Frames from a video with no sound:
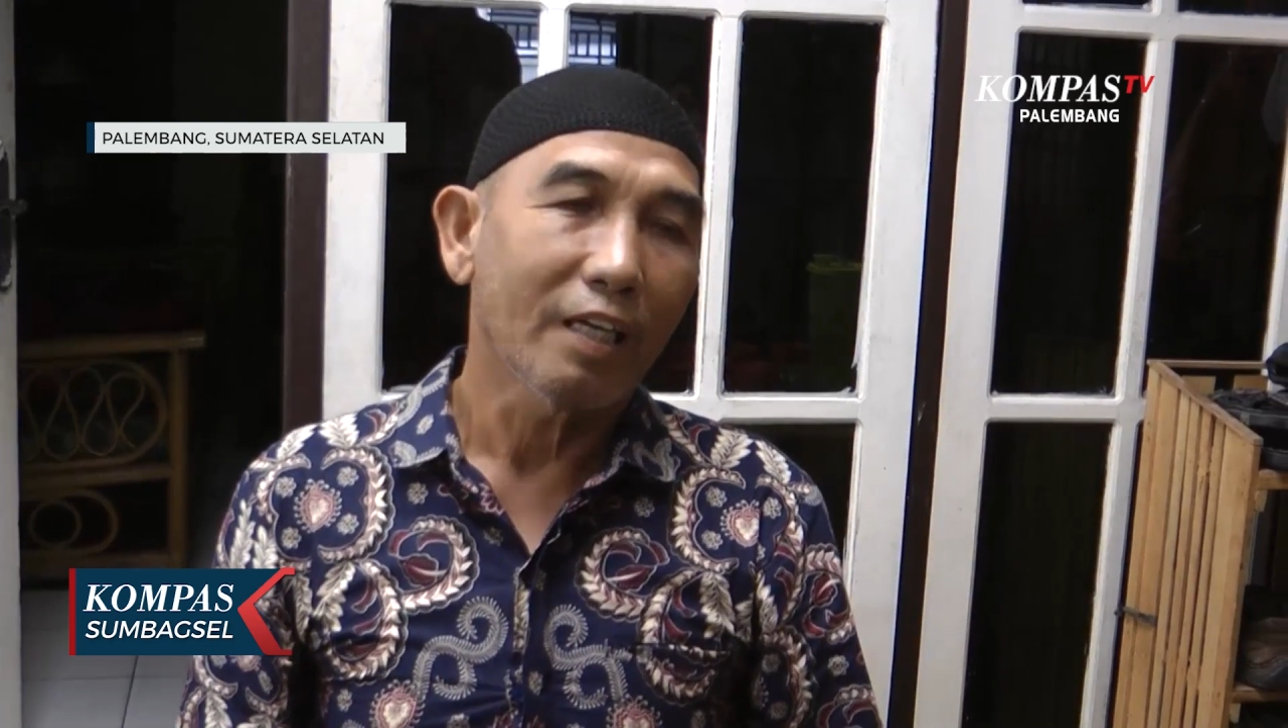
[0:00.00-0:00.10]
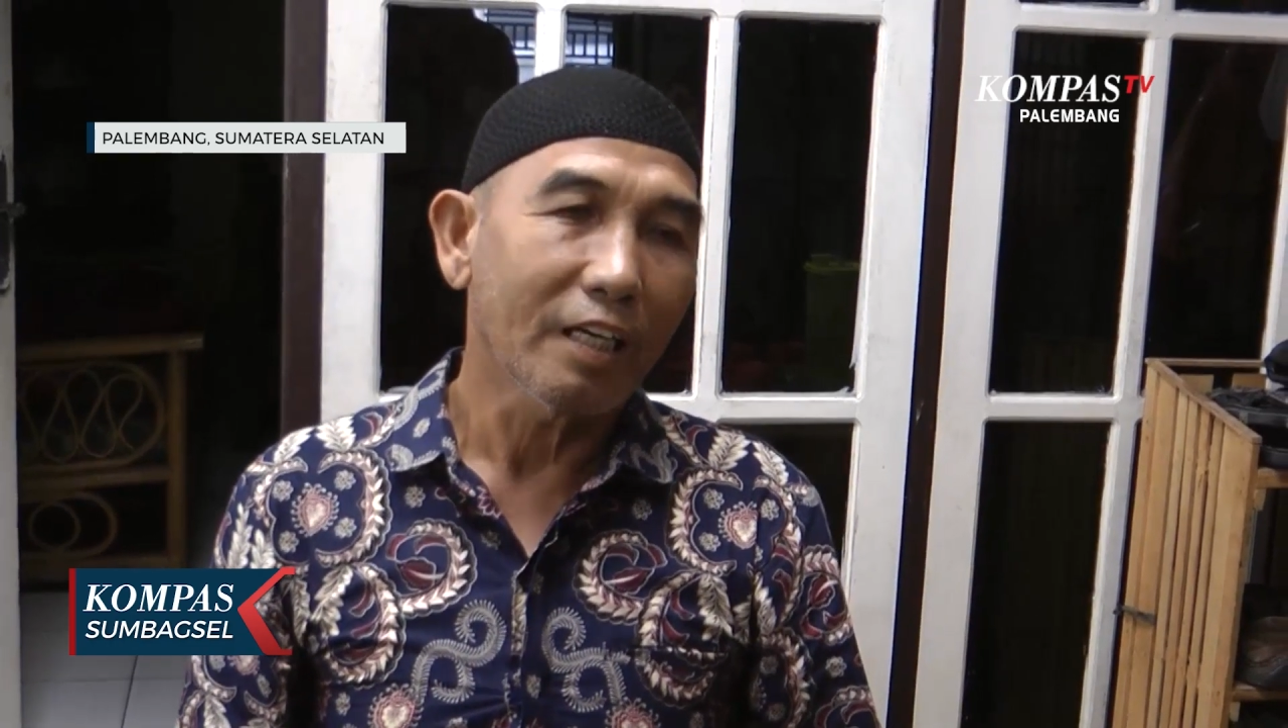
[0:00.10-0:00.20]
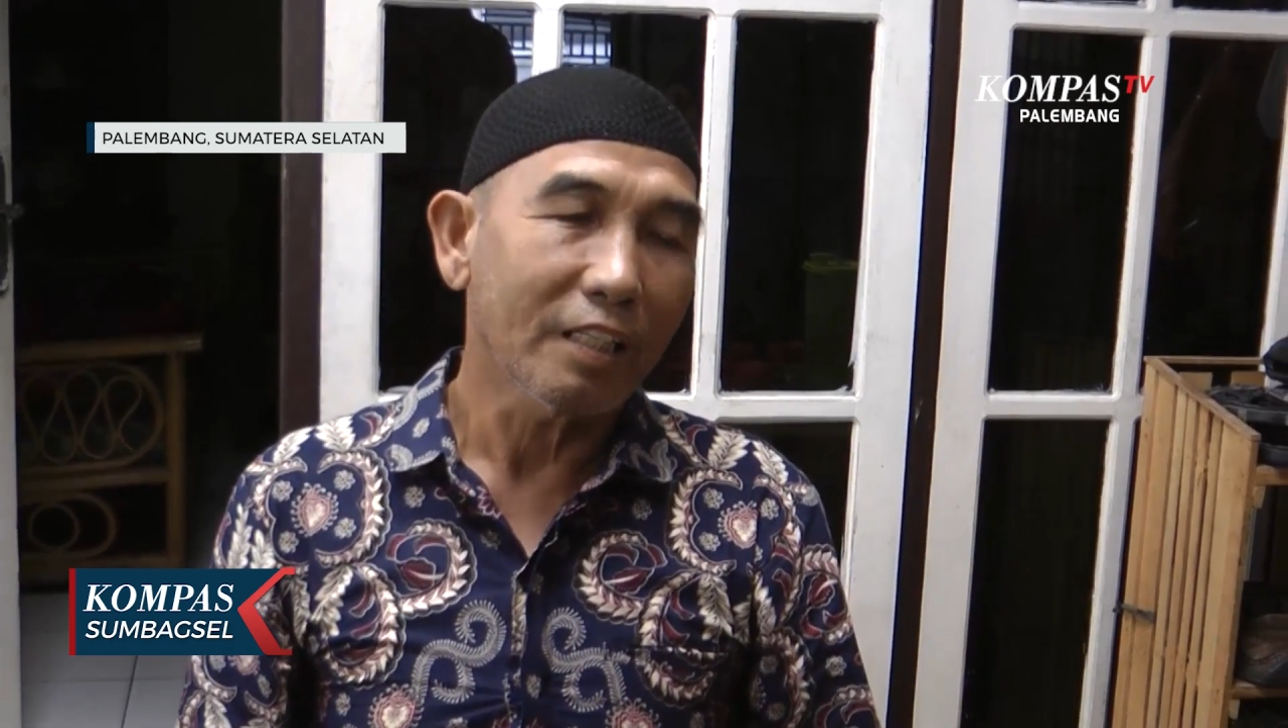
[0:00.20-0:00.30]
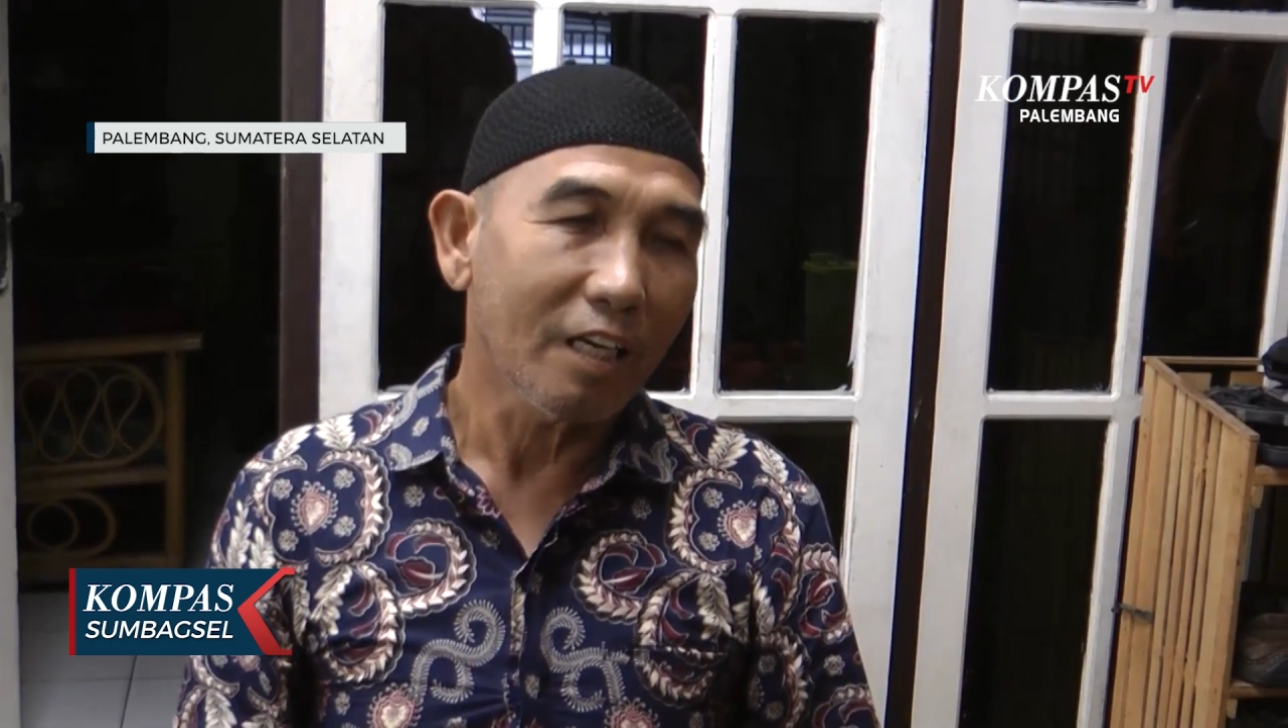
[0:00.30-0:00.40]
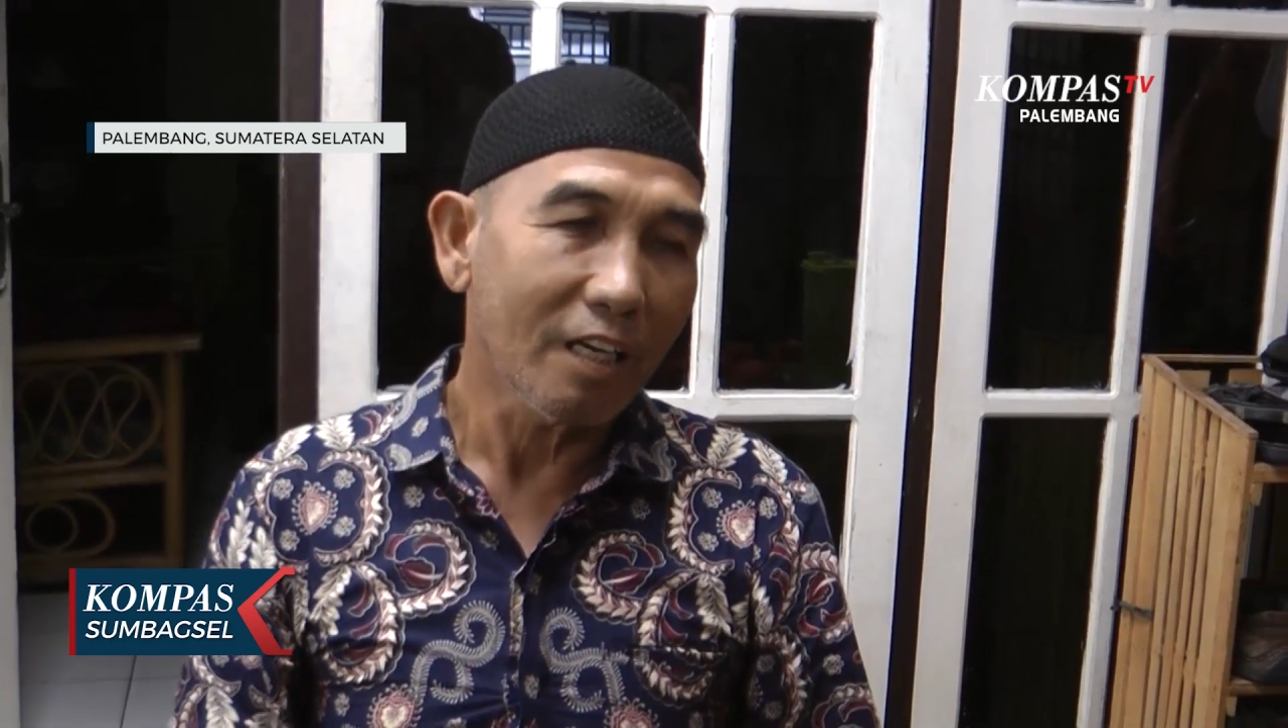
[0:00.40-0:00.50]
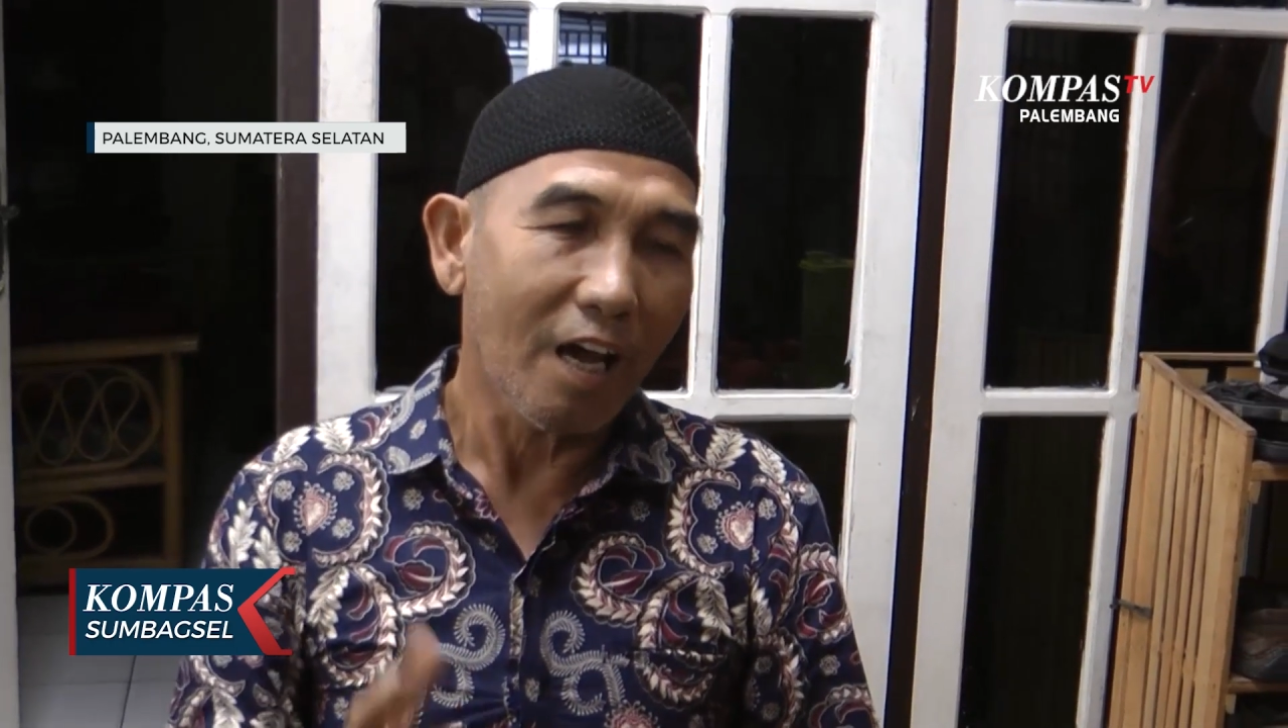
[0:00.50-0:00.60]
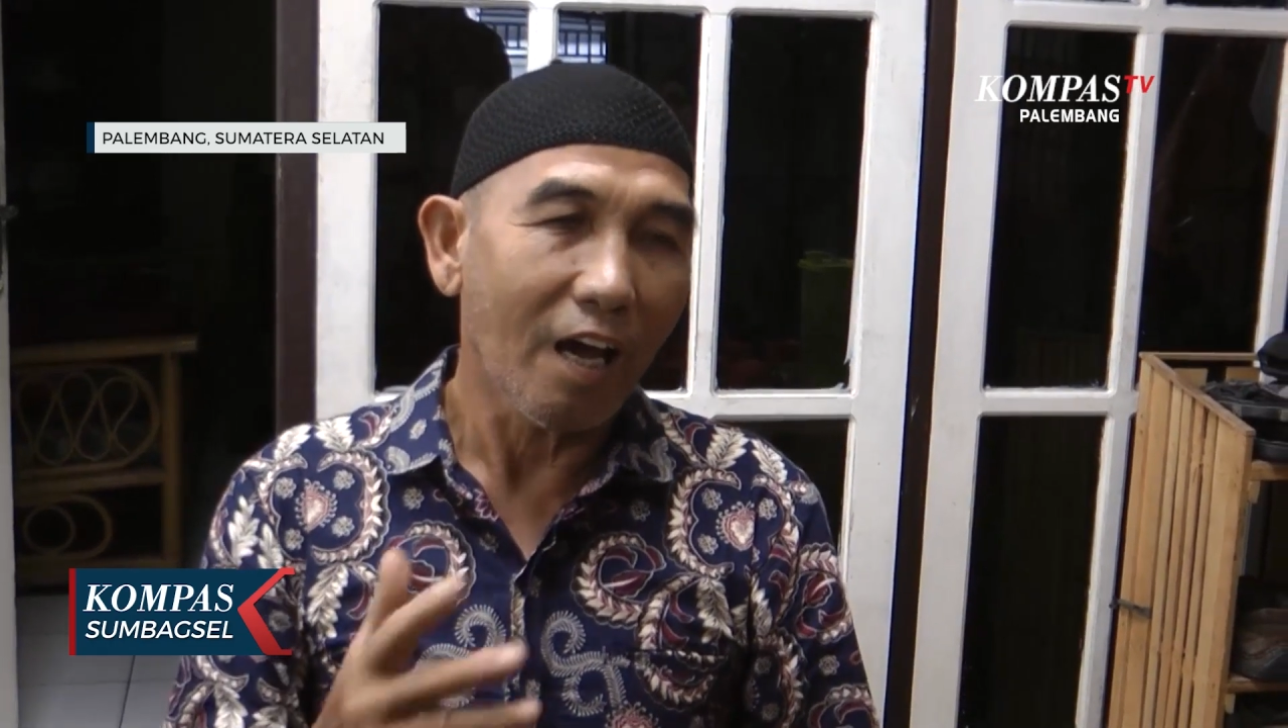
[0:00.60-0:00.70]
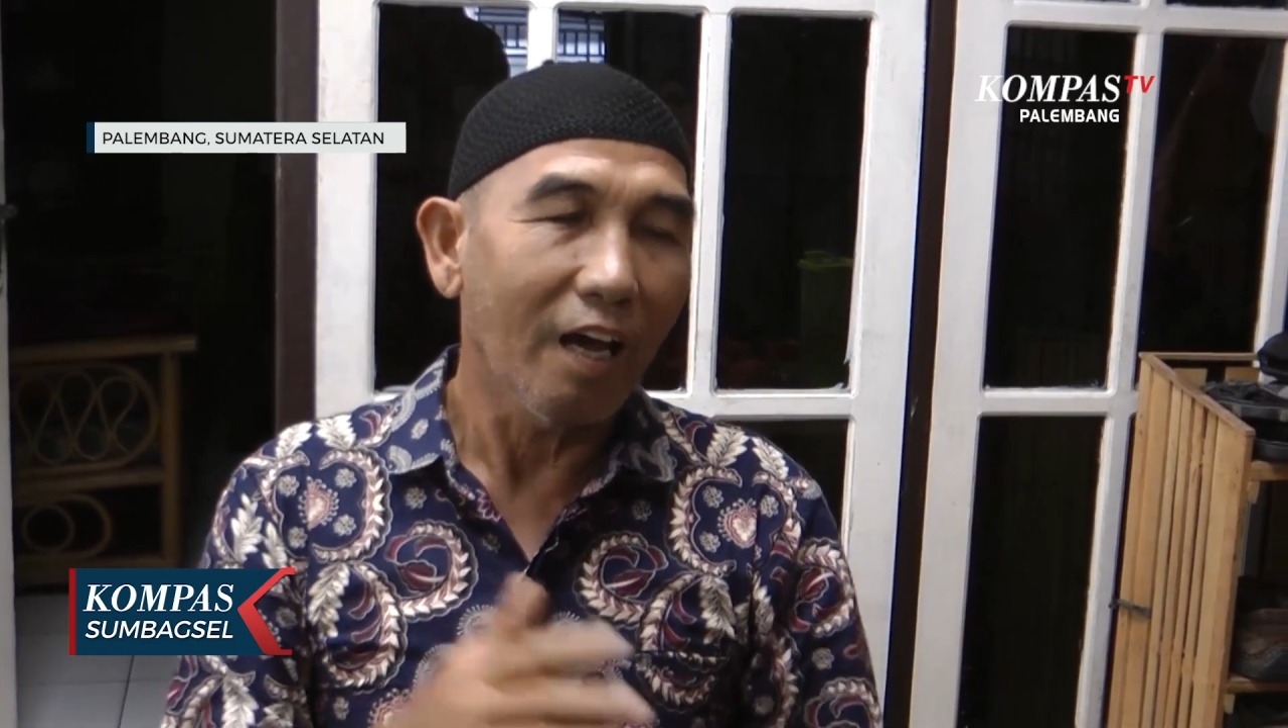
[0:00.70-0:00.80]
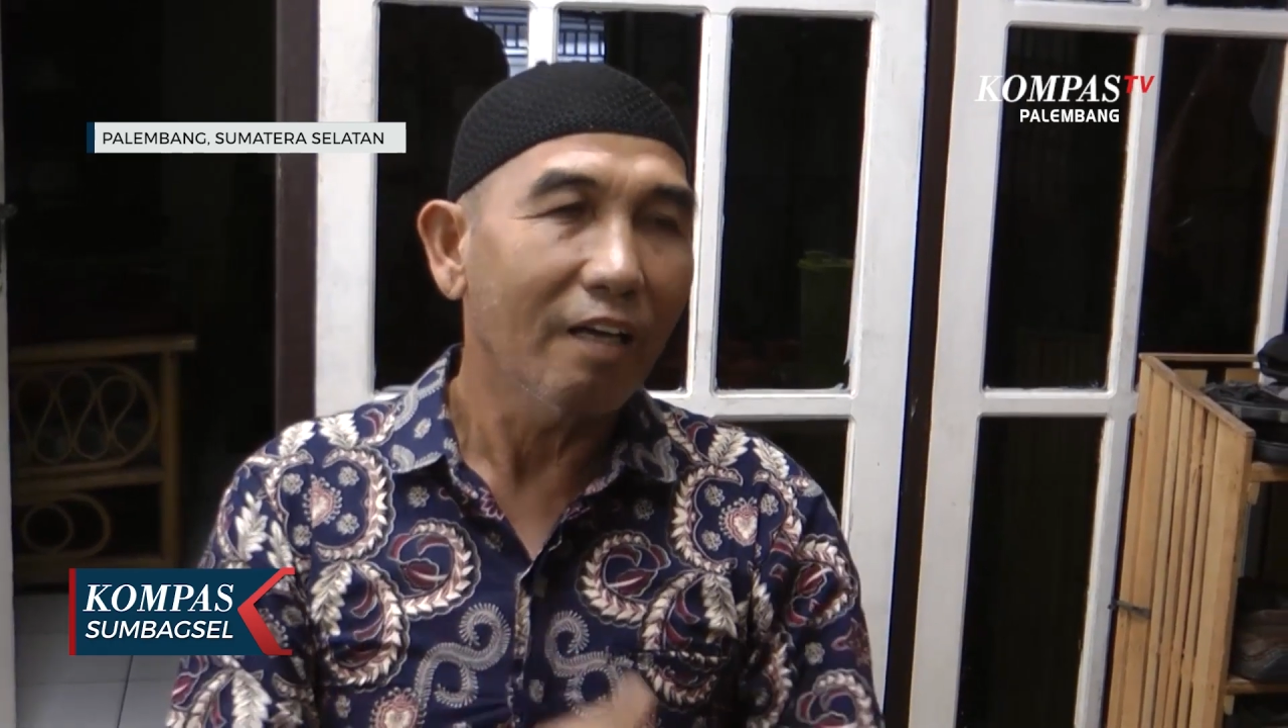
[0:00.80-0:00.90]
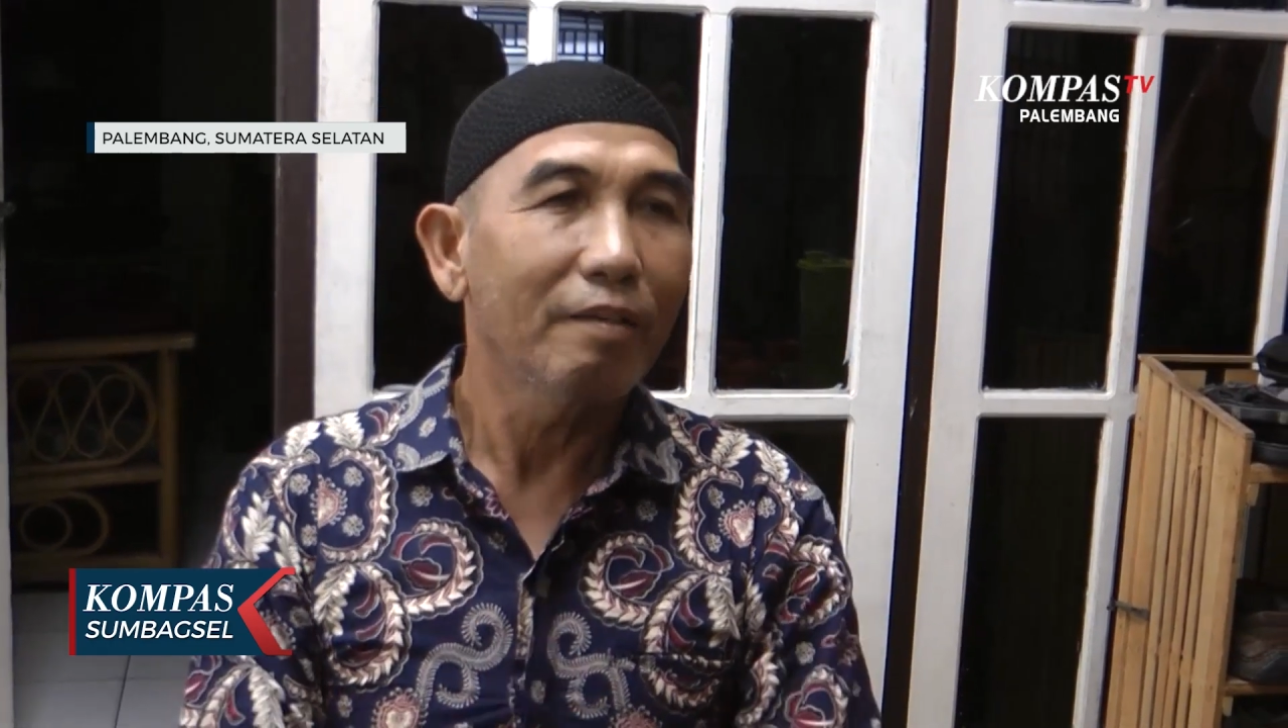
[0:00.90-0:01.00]
nah
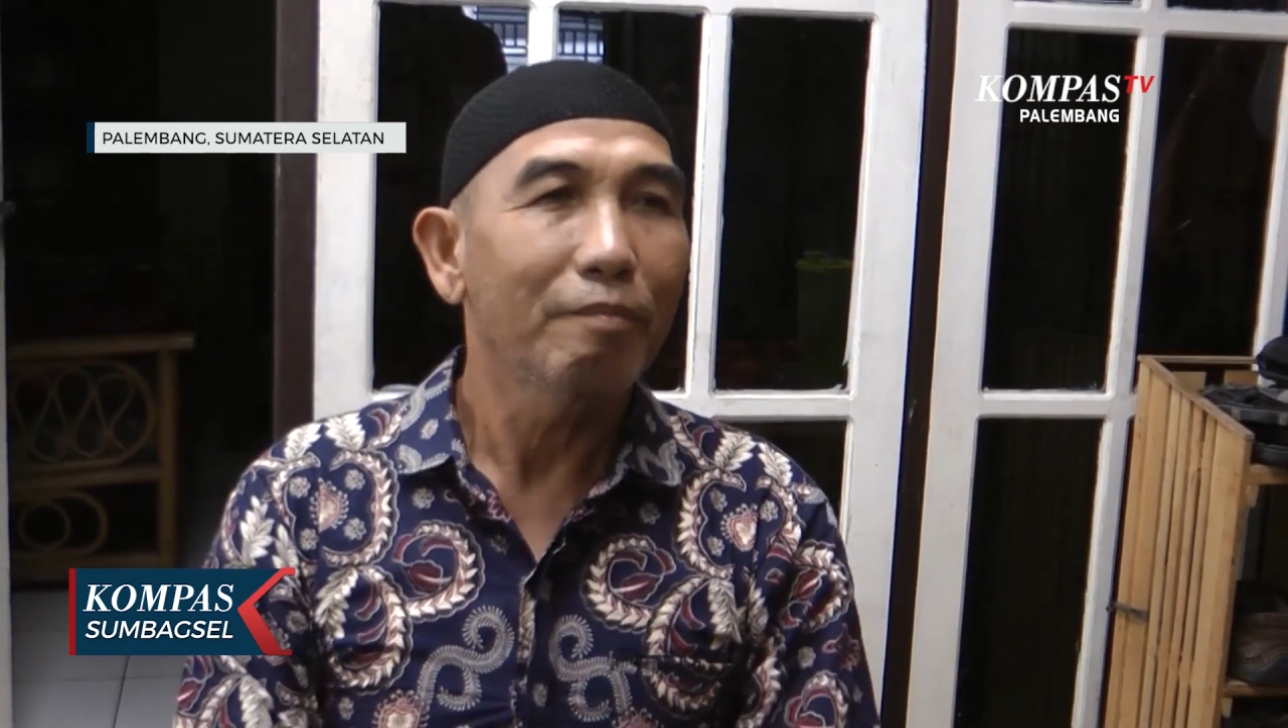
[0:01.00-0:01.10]
datanglah